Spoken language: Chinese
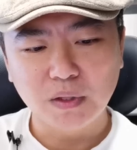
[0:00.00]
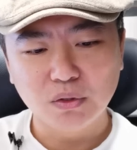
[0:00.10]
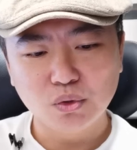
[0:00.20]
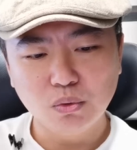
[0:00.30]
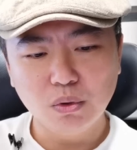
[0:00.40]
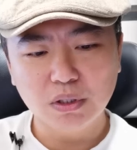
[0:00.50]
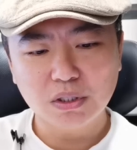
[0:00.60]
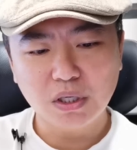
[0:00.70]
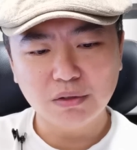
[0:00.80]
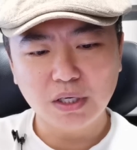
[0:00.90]
中国呢
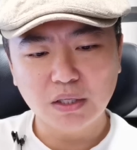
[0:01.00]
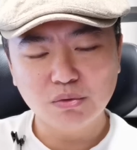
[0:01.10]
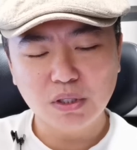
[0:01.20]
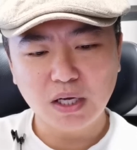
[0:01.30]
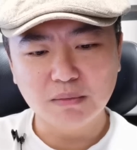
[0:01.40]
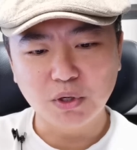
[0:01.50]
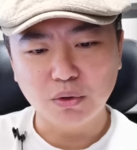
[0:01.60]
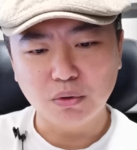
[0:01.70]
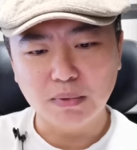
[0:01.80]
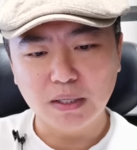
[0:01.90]
是澳大利亚最大的贸易
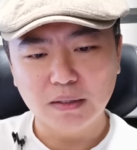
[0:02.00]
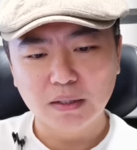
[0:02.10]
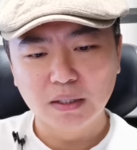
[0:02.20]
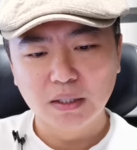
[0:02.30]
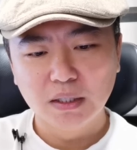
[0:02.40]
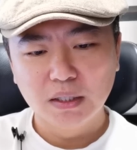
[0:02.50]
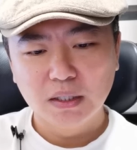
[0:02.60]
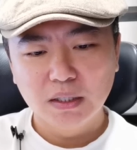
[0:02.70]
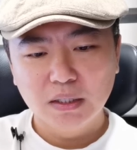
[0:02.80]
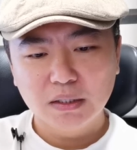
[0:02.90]
伙伴，
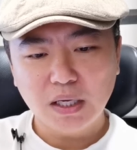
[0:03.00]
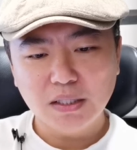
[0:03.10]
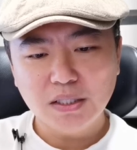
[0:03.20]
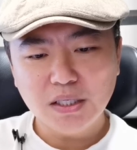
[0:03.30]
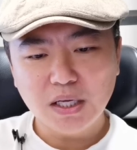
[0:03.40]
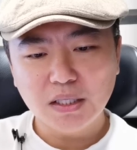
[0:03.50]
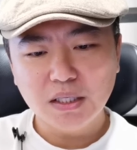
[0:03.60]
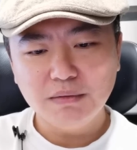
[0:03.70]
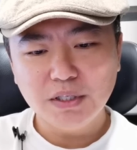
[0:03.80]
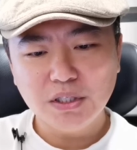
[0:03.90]
但近年呢
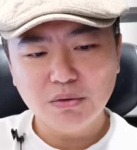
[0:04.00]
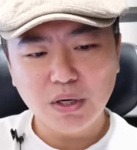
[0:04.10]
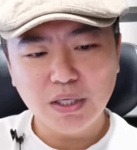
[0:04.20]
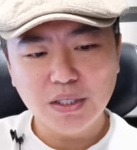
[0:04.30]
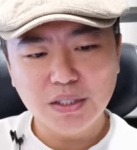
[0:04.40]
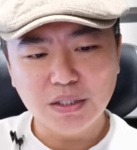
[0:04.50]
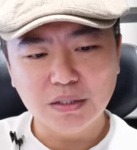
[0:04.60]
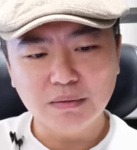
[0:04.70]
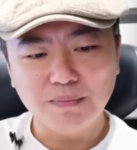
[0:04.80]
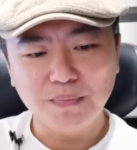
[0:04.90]
因为新冠疫
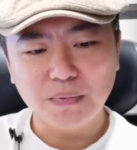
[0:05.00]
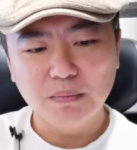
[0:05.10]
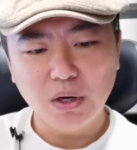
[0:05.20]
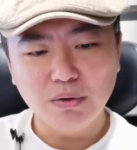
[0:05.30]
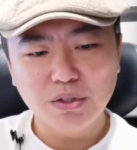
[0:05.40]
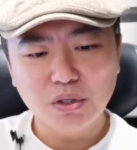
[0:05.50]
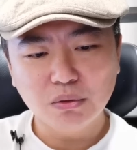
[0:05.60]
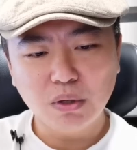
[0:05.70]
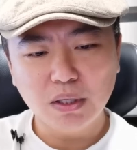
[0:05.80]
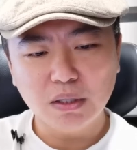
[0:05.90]
情。贸易争
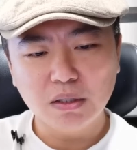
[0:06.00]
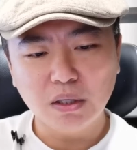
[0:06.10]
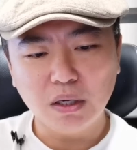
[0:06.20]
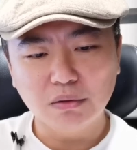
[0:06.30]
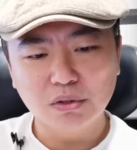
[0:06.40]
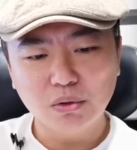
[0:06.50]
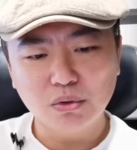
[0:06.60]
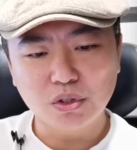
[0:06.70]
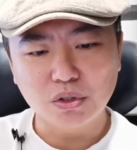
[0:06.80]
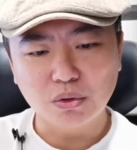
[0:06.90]
端和澳洲
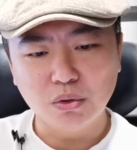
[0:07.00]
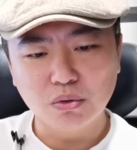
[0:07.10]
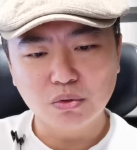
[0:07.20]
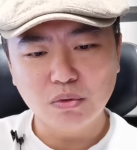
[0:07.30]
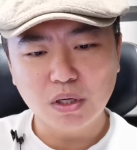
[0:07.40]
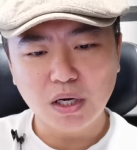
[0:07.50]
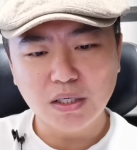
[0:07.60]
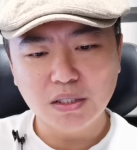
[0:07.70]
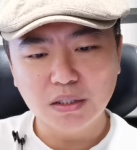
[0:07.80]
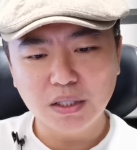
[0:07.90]
指控中国
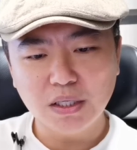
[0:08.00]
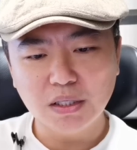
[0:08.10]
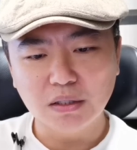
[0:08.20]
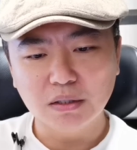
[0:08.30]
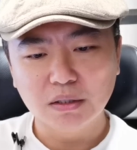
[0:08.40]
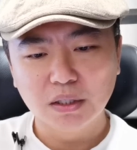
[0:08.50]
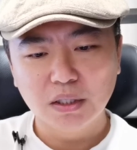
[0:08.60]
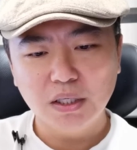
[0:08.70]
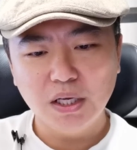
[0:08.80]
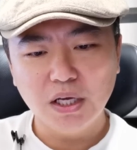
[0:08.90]
干涉内政
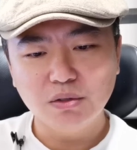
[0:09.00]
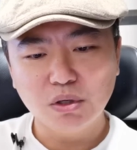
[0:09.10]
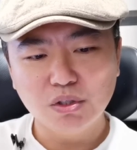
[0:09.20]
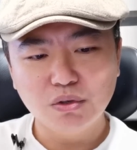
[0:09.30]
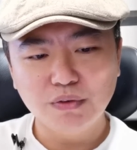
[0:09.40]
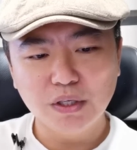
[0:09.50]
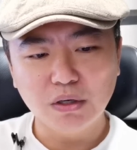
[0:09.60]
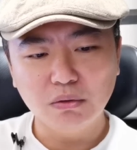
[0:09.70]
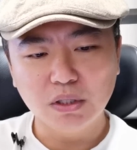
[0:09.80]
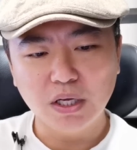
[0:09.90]
一连串纠纷以
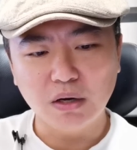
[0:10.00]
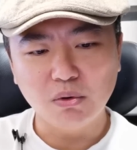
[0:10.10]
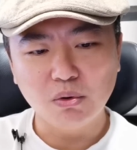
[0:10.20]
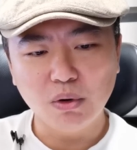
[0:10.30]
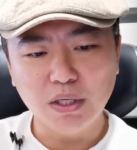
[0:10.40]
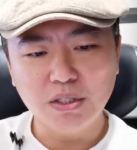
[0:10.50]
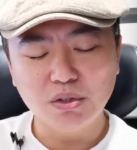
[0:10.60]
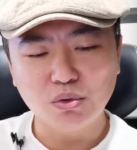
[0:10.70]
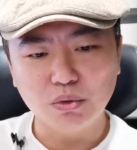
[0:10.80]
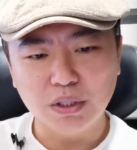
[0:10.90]
后呢，两国关系
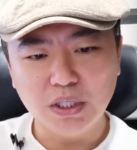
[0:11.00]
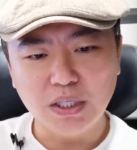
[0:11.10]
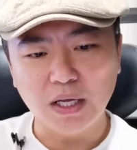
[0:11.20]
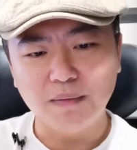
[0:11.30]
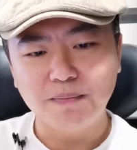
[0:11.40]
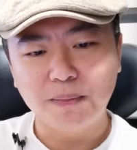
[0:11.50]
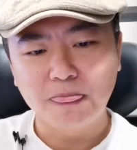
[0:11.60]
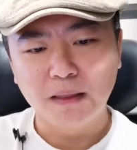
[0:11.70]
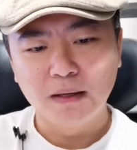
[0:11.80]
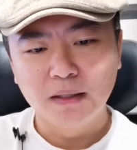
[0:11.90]
处于低点。
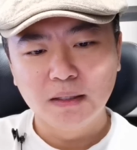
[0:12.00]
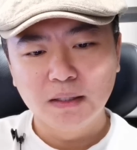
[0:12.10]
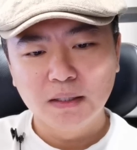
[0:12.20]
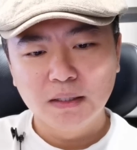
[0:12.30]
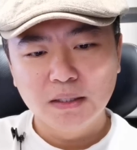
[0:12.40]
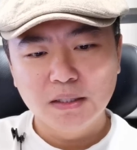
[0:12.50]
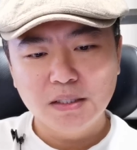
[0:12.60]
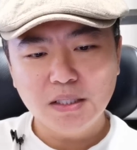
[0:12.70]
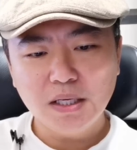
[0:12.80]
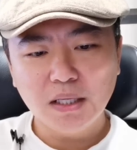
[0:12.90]

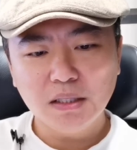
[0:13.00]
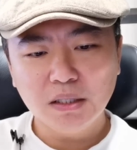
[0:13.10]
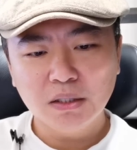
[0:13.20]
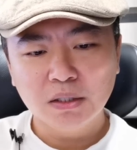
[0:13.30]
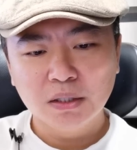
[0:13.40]
今年呢，